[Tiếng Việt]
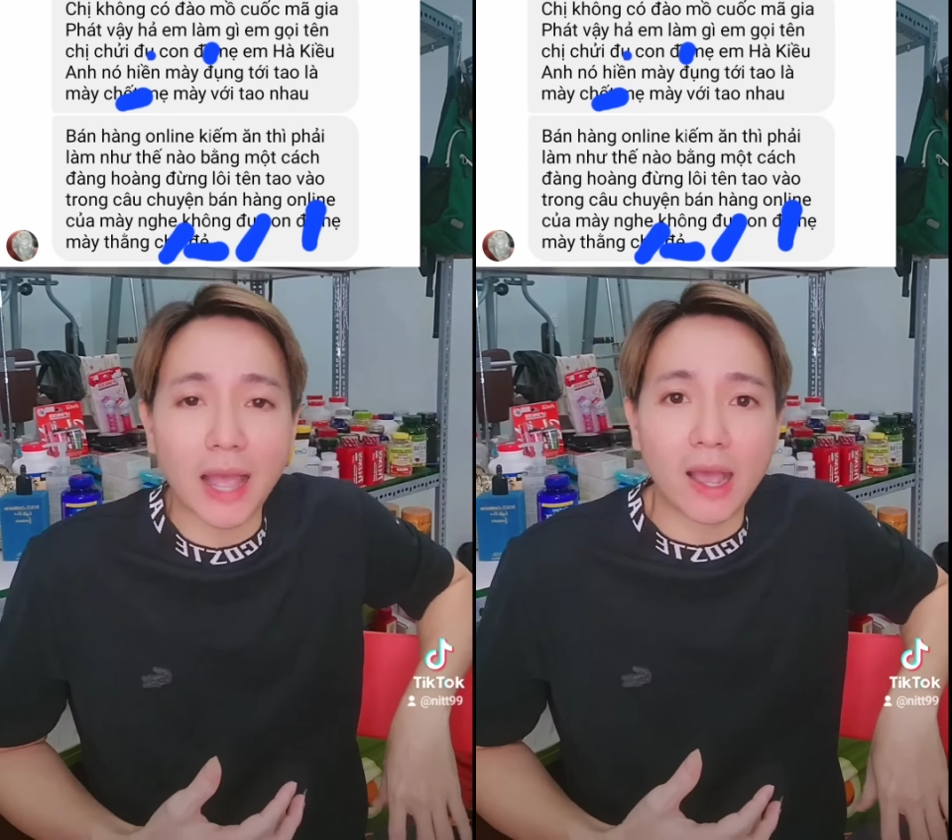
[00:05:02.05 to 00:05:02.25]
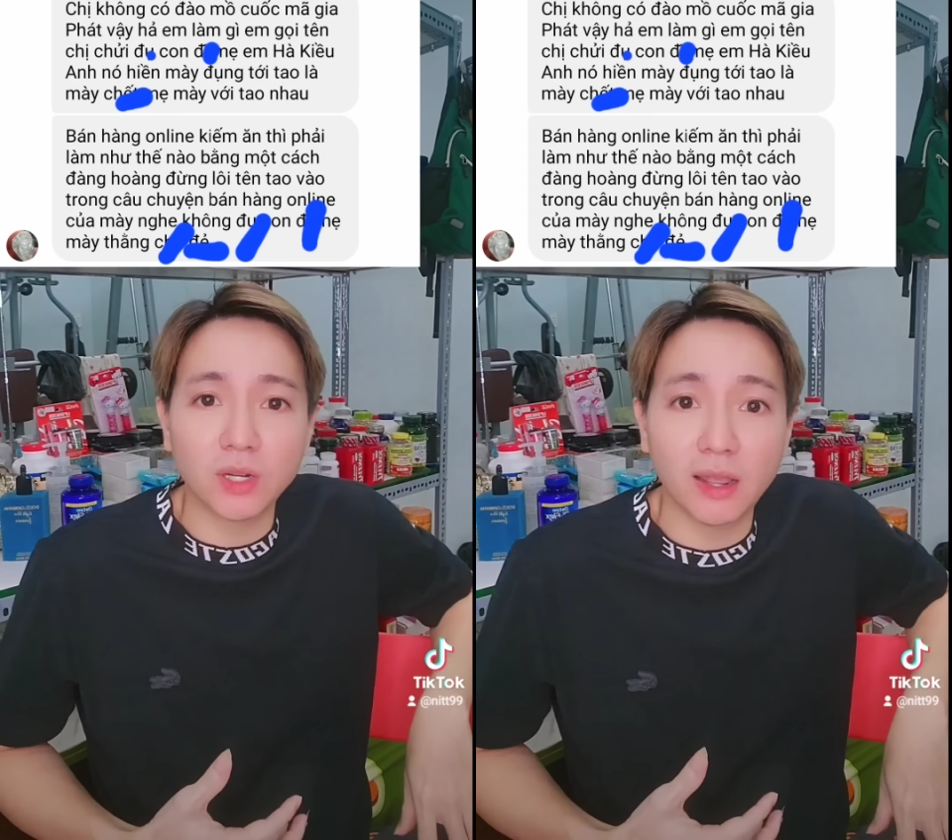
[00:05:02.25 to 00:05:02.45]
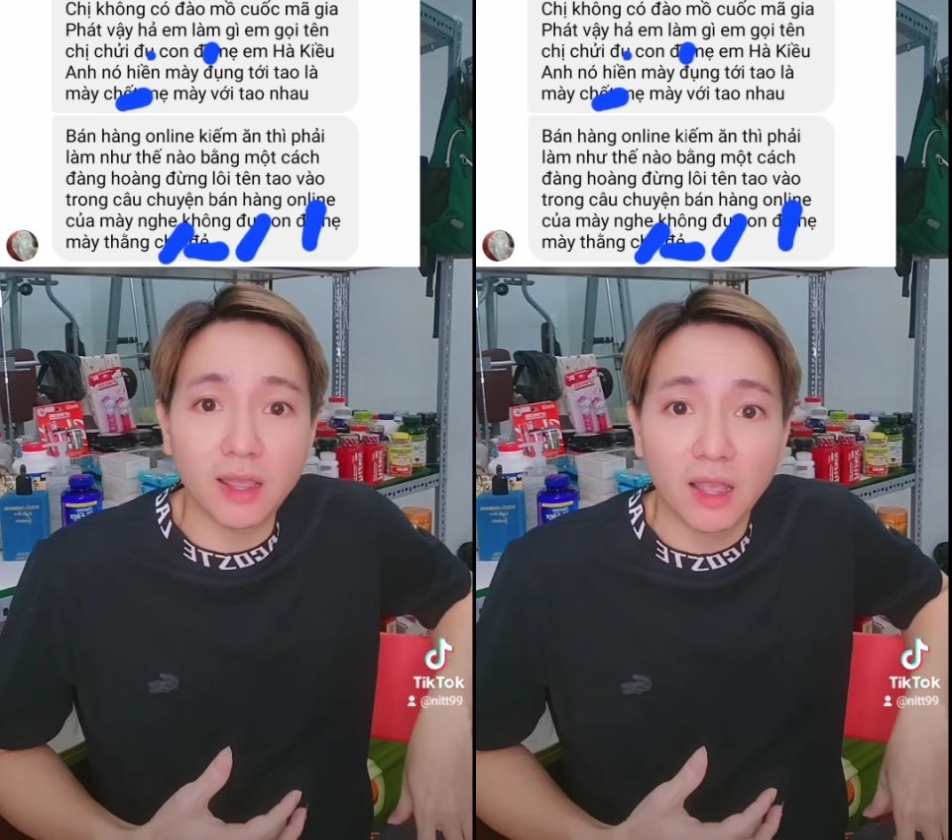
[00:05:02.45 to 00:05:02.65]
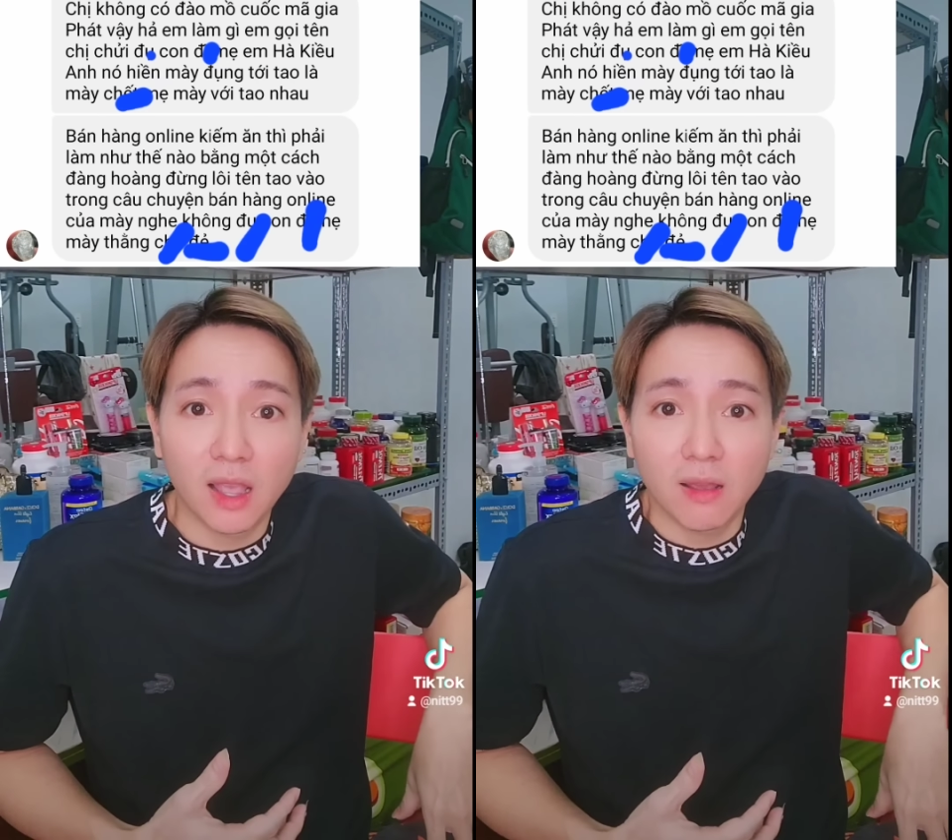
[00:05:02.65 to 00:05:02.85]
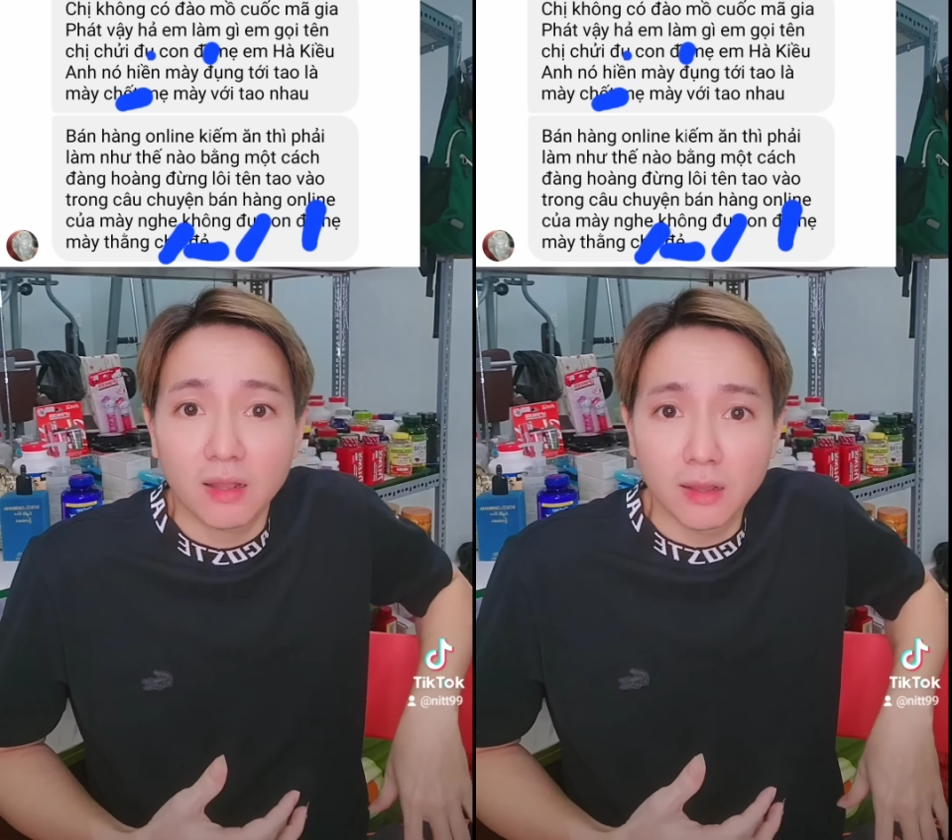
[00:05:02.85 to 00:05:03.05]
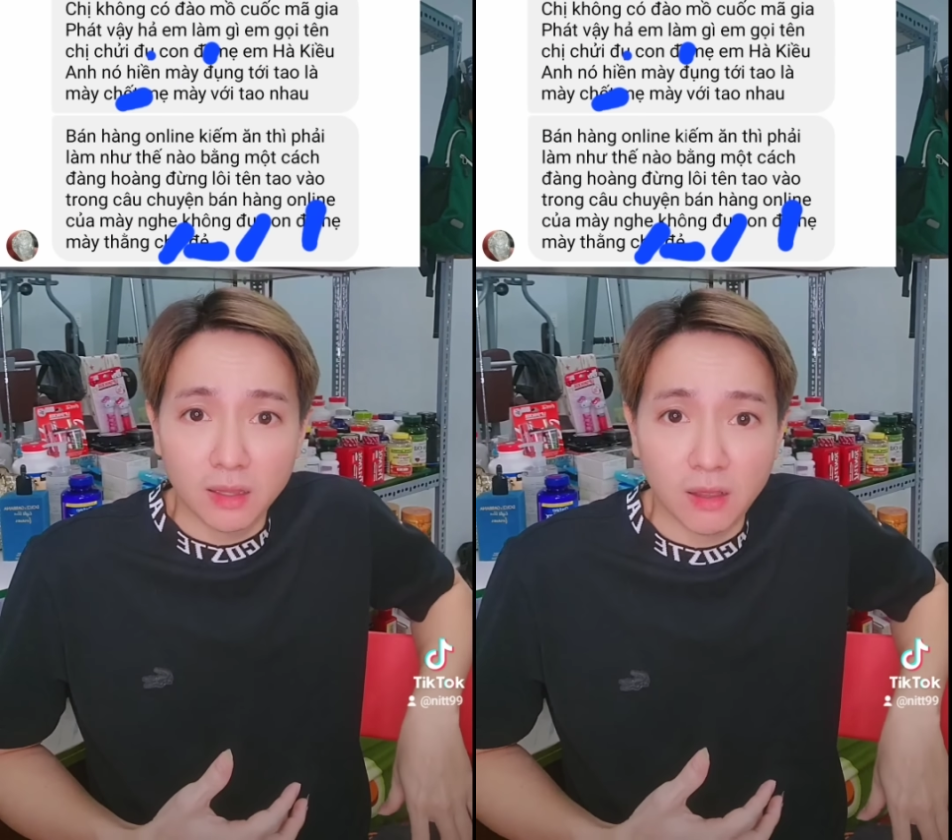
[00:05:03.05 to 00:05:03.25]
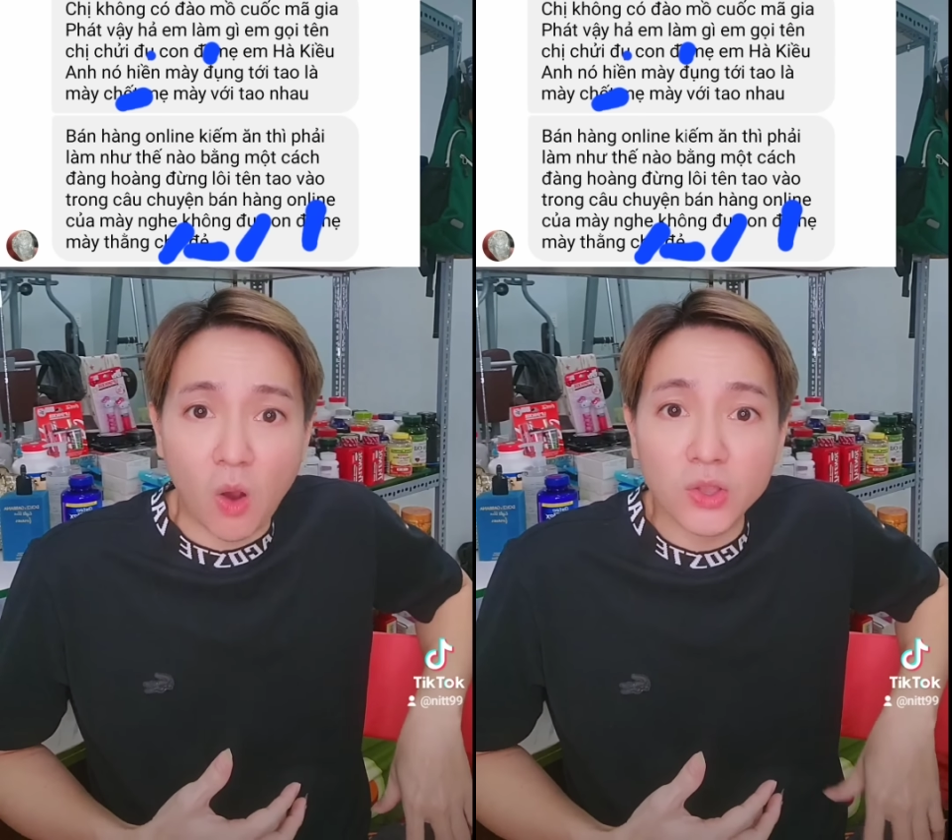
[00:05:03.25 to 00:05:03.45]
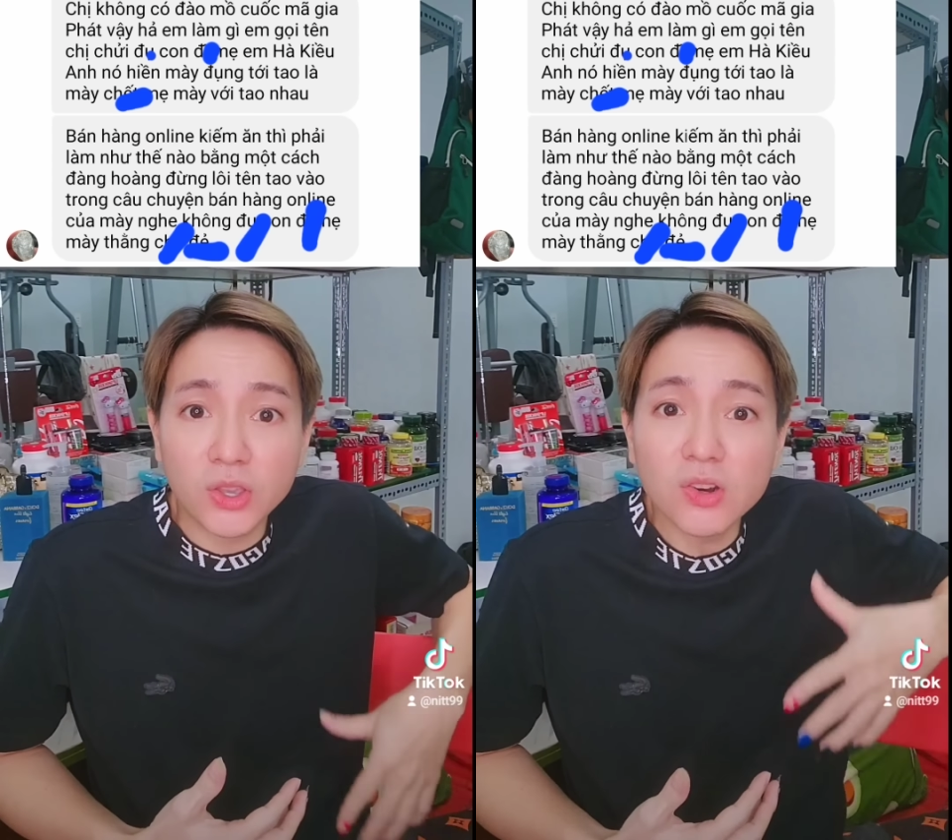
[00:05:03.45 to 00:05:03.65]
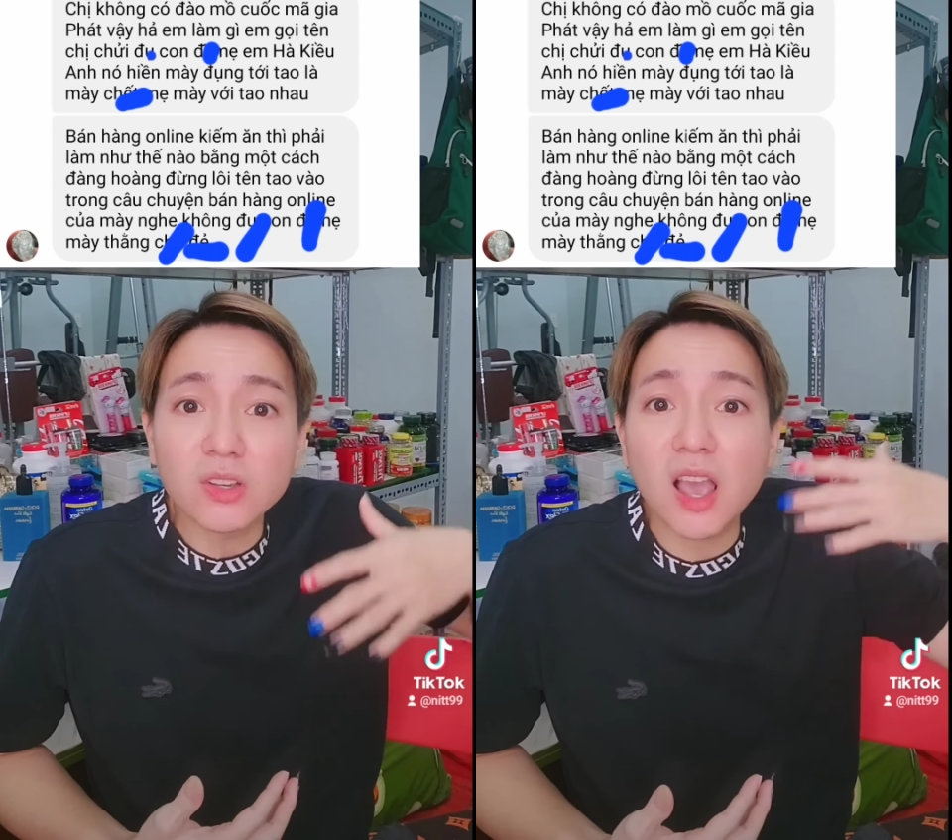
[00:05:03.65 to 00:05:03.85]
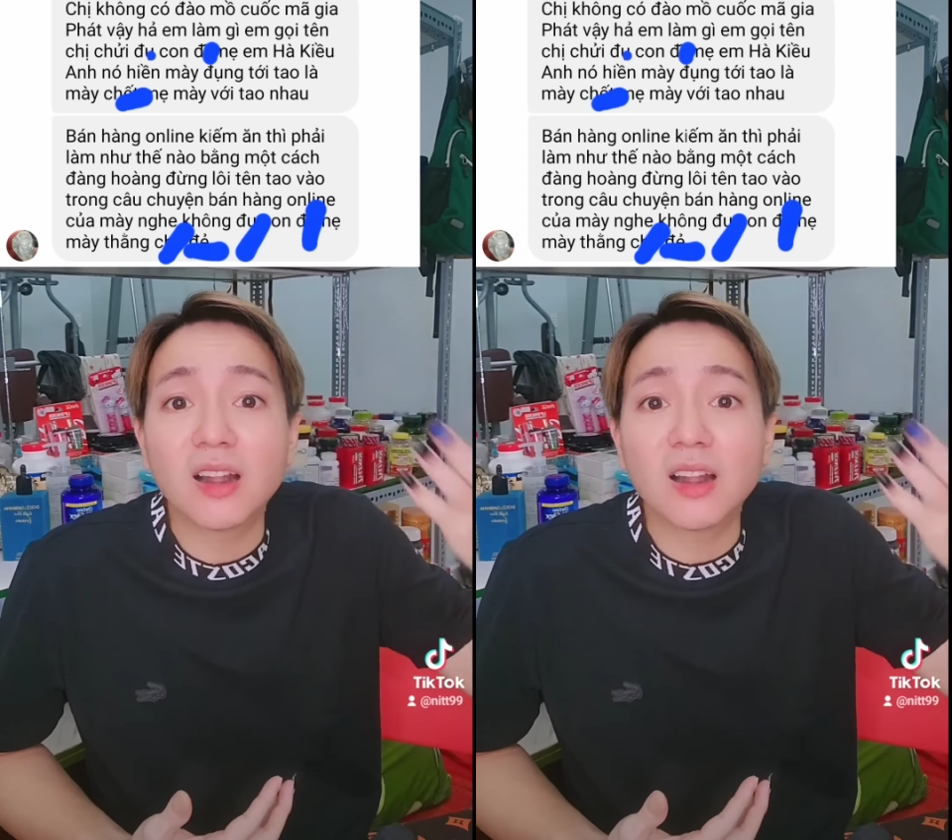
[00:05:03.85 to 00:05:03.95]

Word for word: tao đi hồi trước